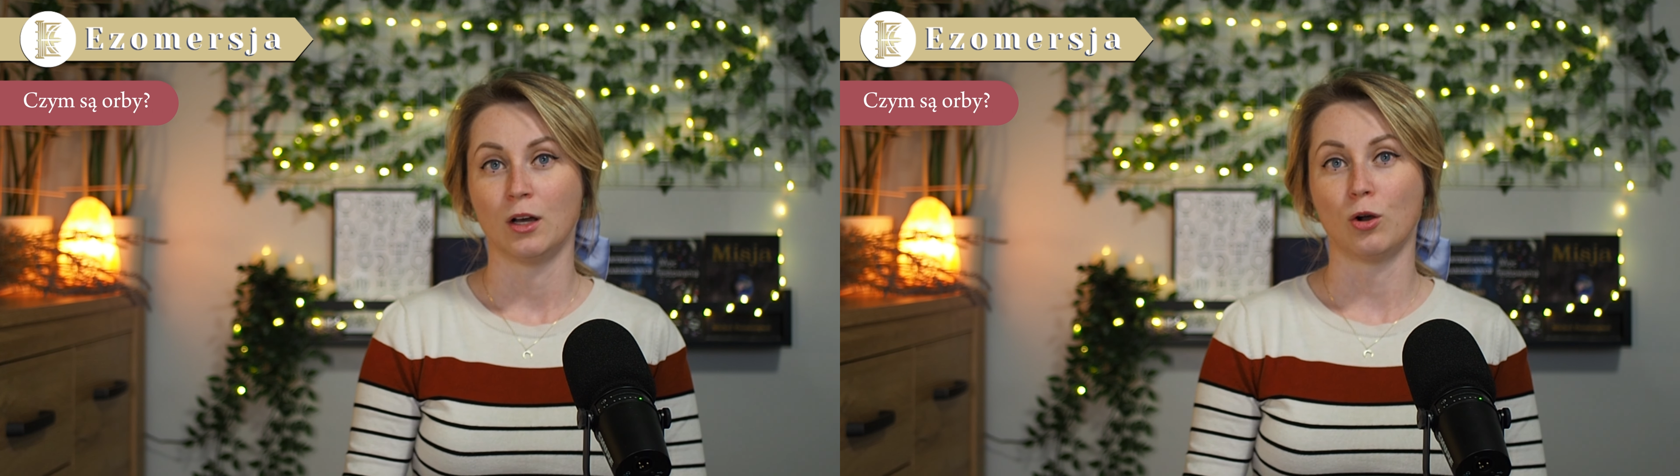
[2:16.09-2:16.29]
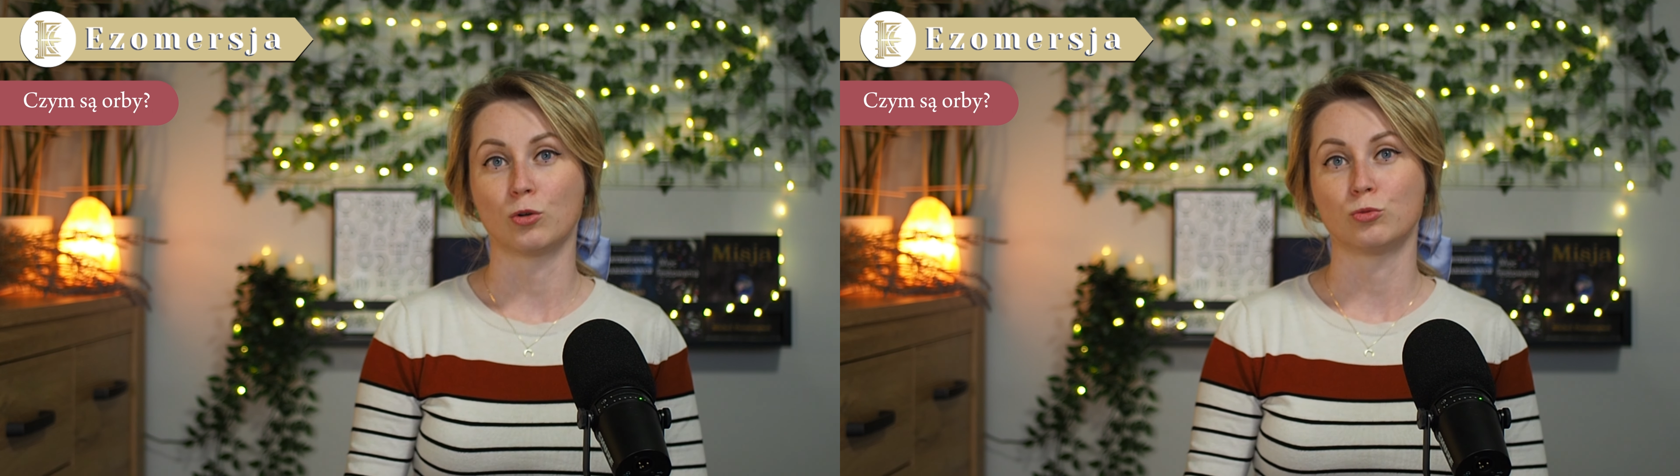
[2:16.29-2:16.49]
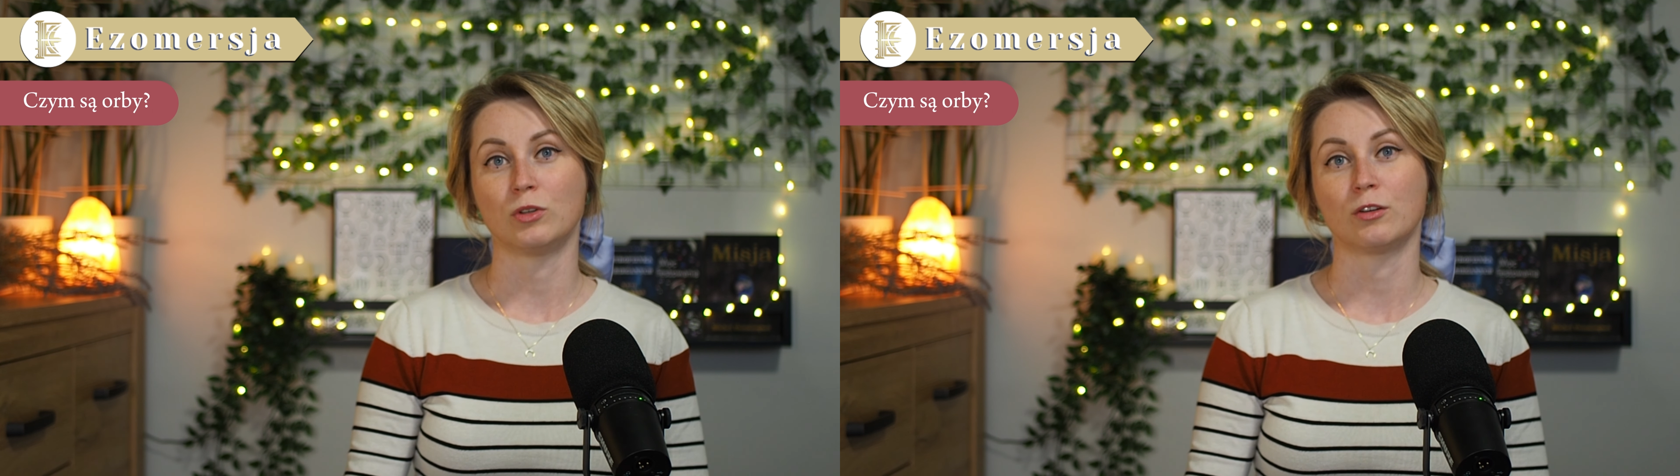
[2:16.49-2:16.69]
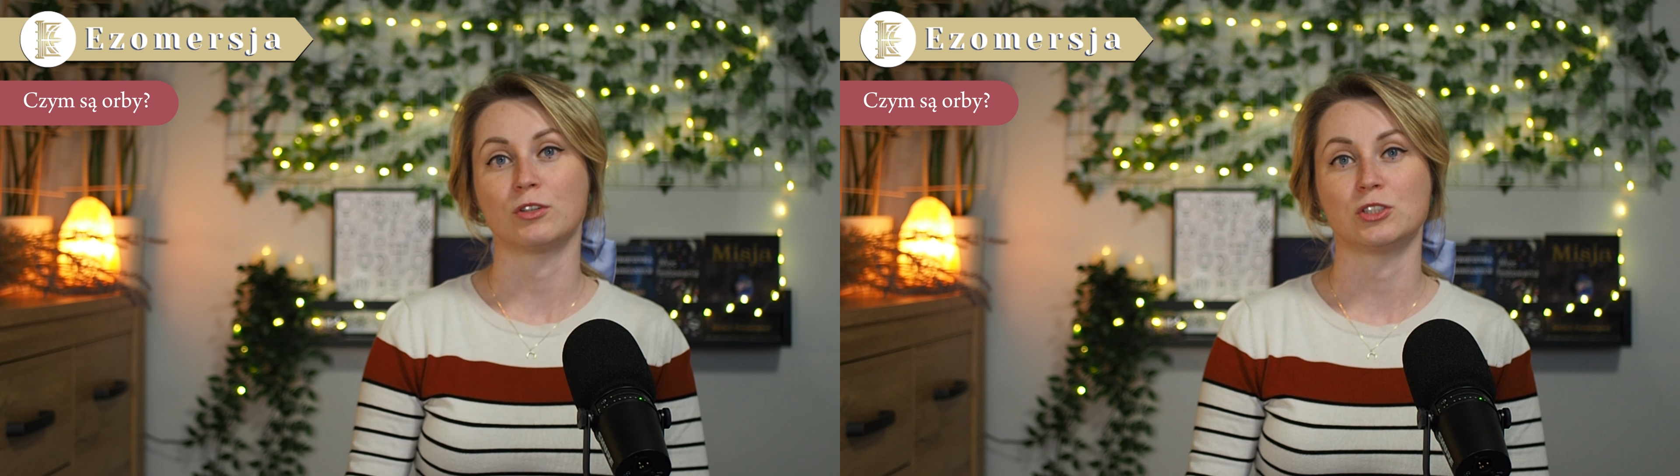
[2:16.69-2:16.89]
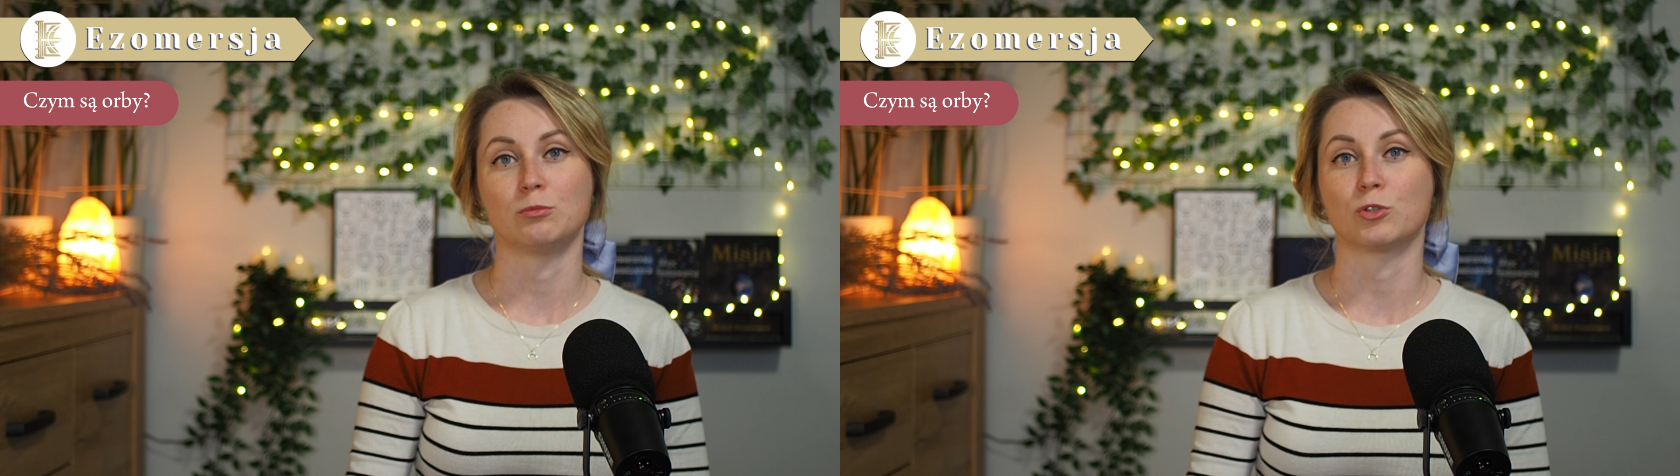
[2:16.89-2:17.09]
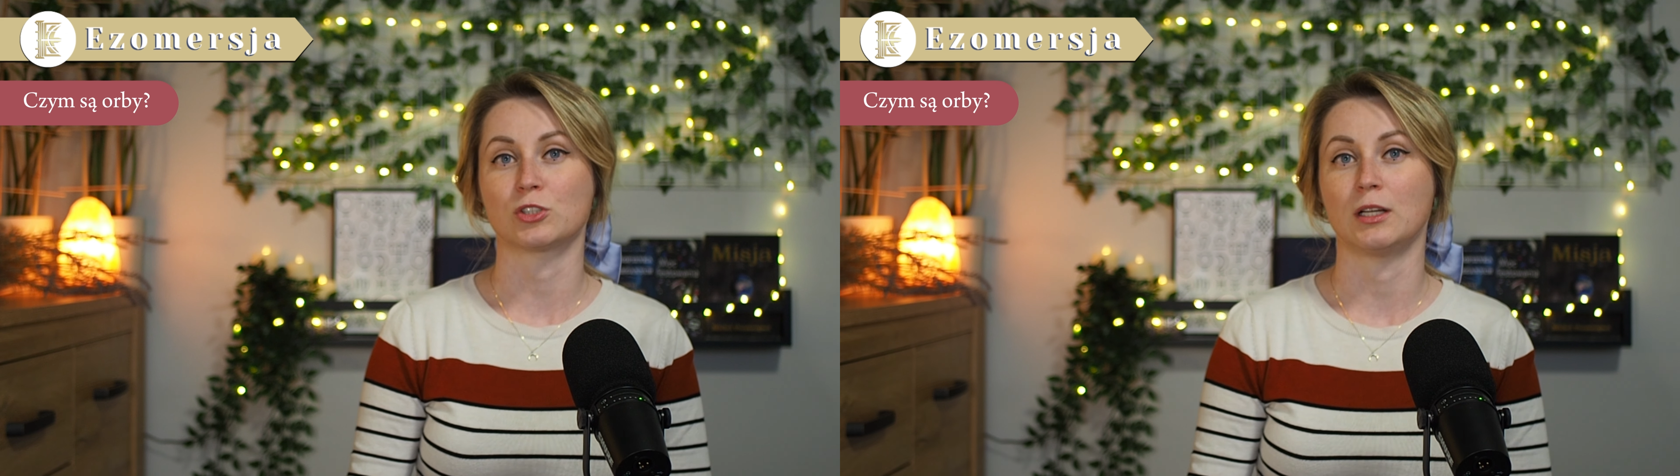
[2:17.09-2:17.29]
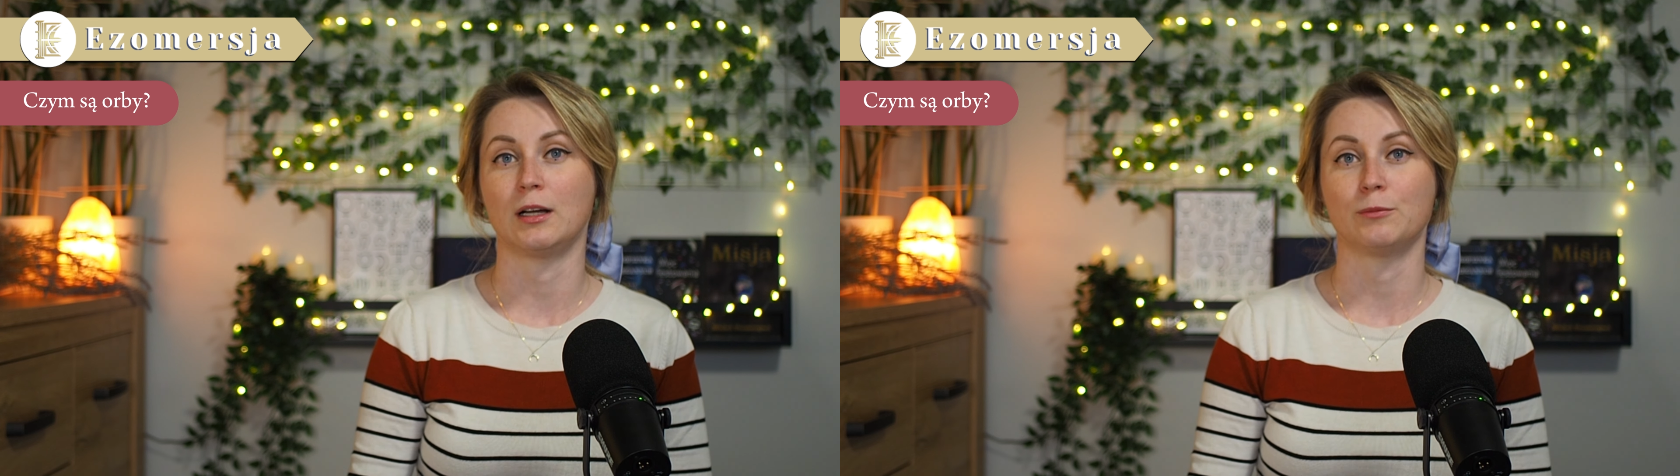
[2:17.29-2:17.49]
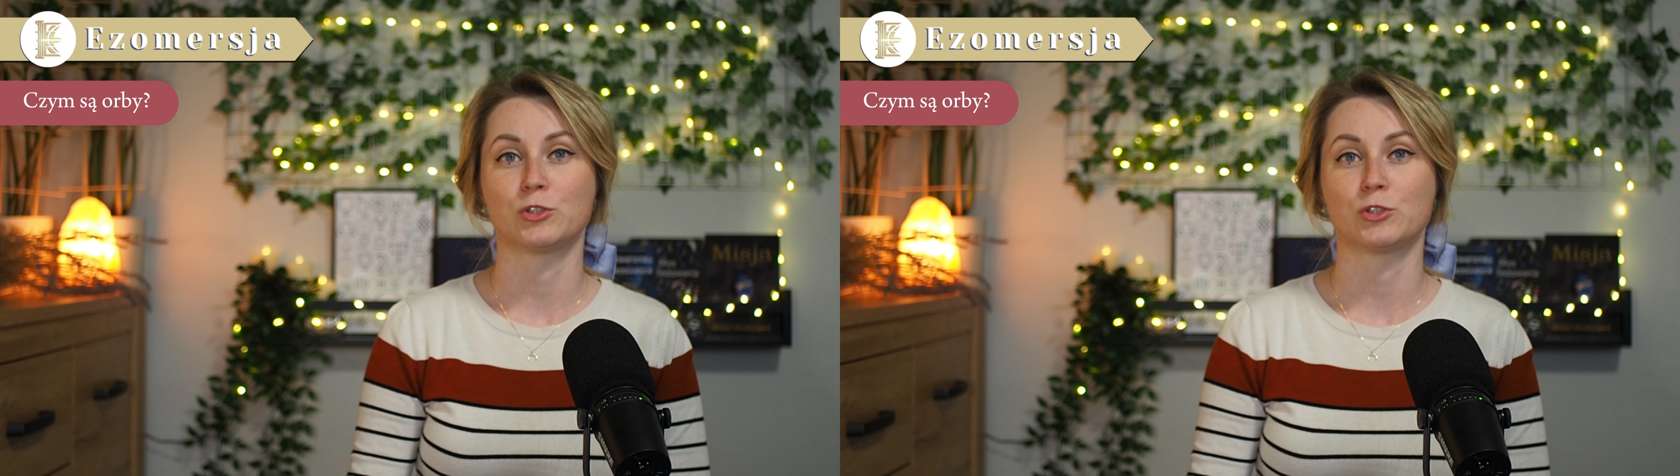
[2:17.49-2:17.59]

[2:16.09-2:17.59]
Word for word: o których właśnie można